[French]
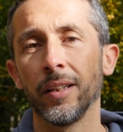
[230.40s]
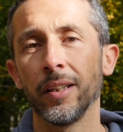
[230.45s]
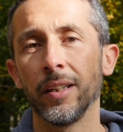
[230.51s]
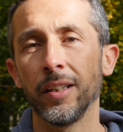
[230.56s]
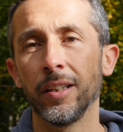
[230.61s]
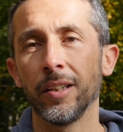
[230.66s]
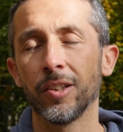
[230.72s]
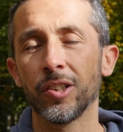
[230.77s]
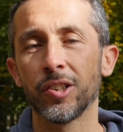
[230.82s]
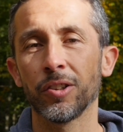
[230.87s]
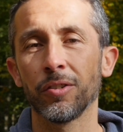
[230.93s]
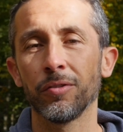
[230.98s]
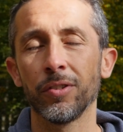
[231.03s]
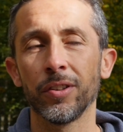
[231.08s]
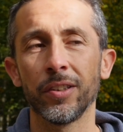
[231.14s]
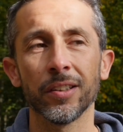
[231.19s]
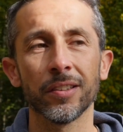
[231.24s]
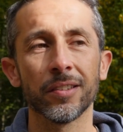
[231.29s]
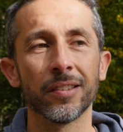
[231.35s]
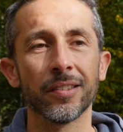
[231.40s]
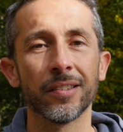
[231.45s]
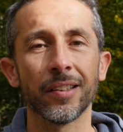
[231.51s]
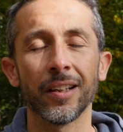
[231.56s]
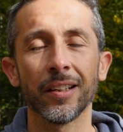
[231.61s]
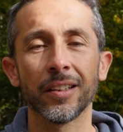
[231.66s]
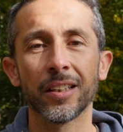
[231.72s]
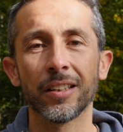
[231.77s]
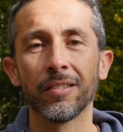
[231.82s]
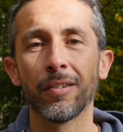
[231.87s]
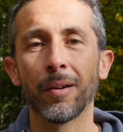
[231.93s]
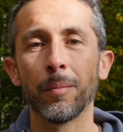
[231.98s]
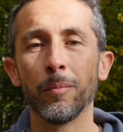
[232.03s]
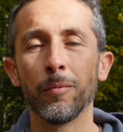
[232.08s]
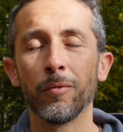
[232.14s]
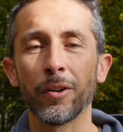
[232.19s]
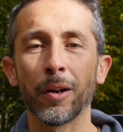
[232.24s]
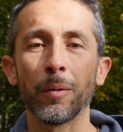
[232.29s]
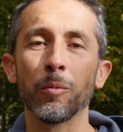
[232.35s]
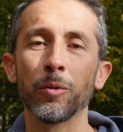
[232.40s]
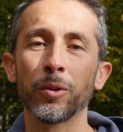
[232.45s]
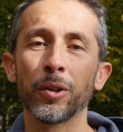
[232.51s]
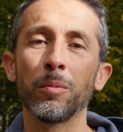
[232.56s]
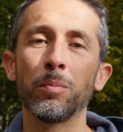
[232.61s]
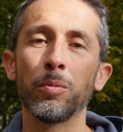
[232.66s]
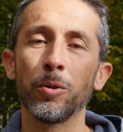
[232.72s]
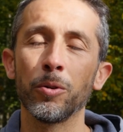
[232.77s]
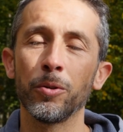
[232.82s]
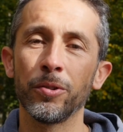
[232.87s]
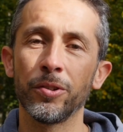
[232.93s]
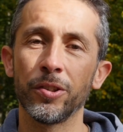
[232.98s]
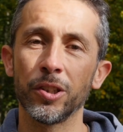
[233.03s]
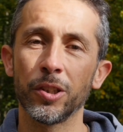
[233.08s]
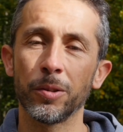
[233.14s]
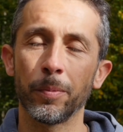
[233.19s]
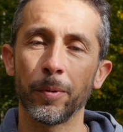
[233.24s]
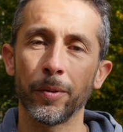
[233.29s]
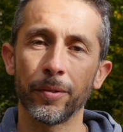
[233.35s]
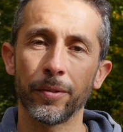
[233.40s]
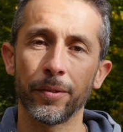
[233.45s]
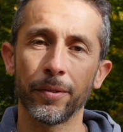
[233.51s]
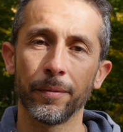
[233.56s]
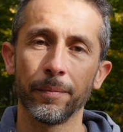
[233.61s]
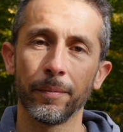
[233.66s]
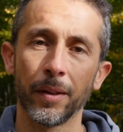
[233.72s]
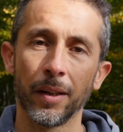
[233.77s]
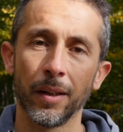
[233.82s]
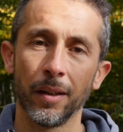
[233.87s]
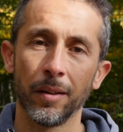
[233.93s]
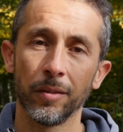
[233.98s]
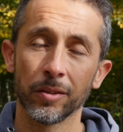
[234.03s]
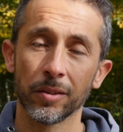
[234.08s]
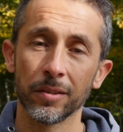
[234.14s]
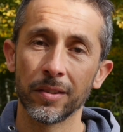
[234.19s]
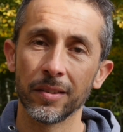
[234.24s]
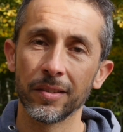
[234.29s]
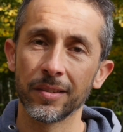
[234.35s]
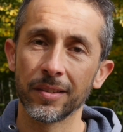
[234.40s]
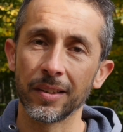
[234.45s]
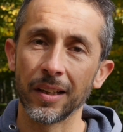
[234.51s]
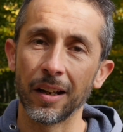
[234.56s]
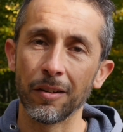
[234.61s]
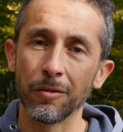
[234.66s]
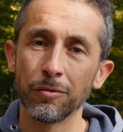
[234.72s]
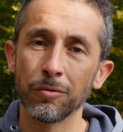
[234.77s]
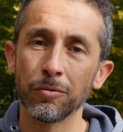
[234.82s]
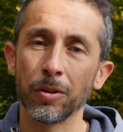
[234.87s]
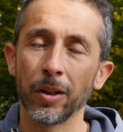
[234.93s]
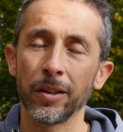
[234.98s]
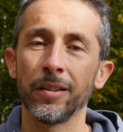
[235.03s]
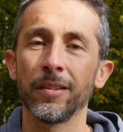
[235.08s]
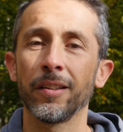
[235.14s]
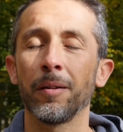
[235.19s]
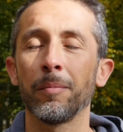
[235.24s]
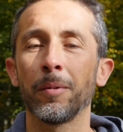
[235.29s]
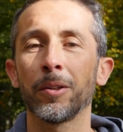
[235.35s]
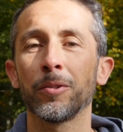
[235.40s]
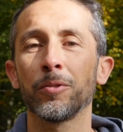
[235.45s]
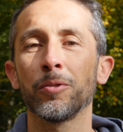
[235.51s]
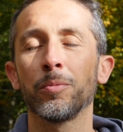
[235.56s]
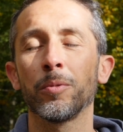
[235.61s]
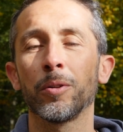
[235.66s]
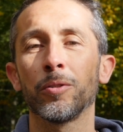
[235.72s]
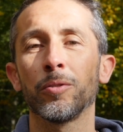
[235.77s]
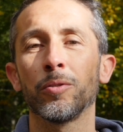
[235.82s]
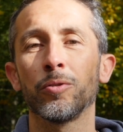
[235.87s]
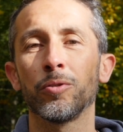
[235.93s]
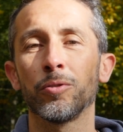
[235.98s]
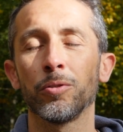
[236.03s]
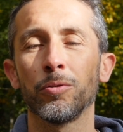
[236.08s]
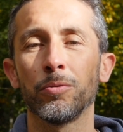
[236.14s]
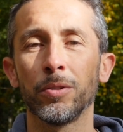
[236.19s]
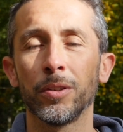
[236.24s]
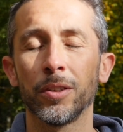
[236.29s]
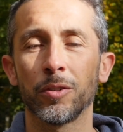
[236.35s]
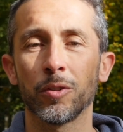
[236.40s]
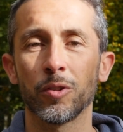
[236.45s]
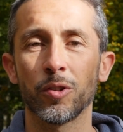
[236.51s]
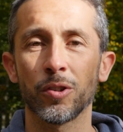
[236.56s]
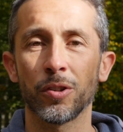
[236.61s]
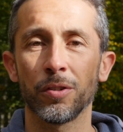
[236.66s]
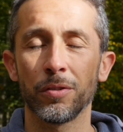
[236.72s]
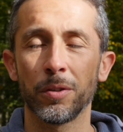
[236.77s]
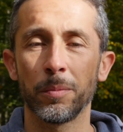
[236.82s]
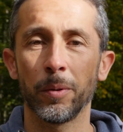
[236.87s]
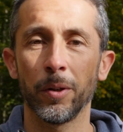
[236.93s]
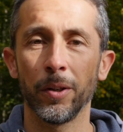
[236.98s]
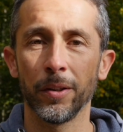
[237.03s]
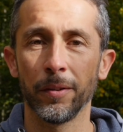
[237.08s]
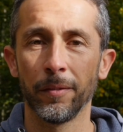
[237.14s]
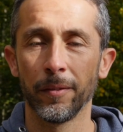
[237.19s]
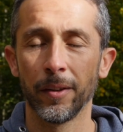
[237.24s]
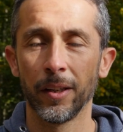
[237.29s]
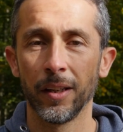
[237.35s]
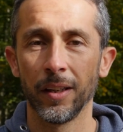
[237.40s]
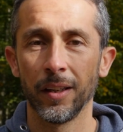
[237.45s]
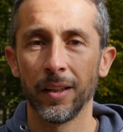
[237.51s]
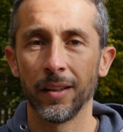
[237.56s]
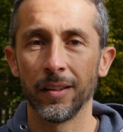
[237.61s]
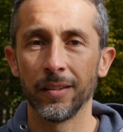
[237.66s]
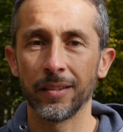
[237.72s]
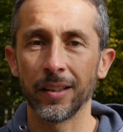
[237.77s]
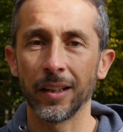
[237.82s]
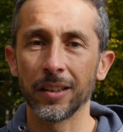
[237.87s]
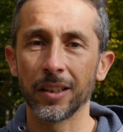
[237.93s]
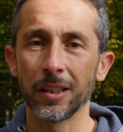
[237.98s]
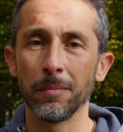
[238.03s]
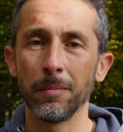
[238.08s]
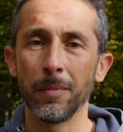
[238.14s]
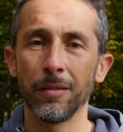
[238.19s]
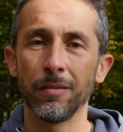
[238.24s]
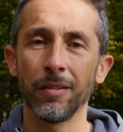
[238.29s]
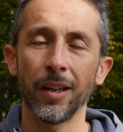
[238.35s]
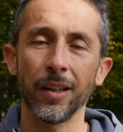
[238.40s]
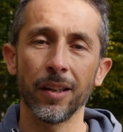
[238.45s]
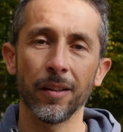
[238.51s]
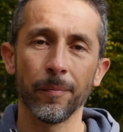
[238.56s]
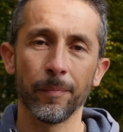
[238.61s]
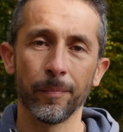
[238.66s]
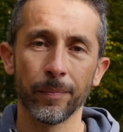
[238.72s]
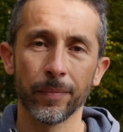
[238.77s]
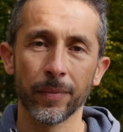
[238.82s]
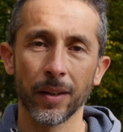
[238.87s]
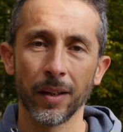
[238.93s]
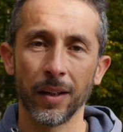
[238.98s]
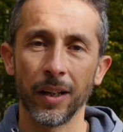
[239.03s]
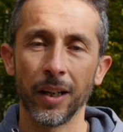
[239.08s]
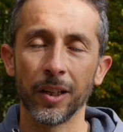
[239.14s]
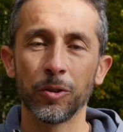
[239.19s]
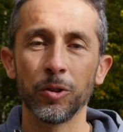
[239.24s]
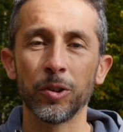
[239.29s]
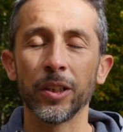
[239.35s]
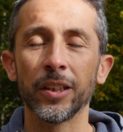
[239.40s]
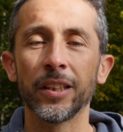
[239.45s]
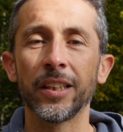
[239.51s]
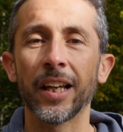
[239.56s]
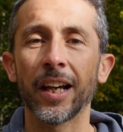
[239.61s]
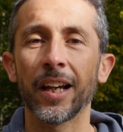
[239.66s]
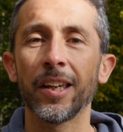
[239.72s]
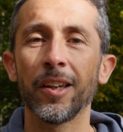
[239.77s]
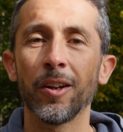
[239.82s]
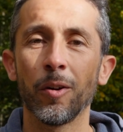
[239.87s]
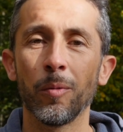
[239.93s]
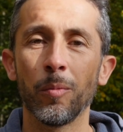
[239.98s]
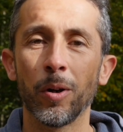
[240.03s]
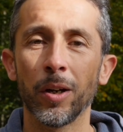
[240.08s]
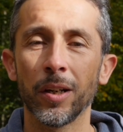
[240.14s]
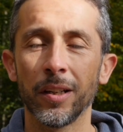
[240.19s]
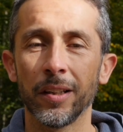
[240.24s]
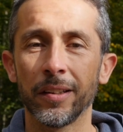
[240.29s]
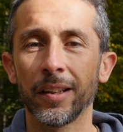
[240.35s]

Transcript: Et j'ai envie de dire, c'est celle qui va me faire monter le plus haut aussi, je pense. C'est la voie des arts martiaux aujourd'hui que j'ai envie de prendre, et celle qui m'éveille. le côté guerrier en moi, il est